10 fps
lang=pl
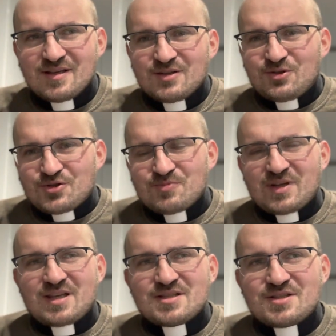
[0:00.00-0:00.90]
To są
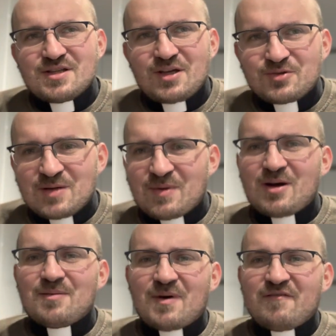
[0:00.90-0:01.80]
takie rzeczy, na które ma,
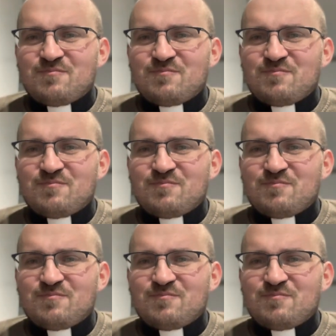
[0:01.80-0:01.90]
mam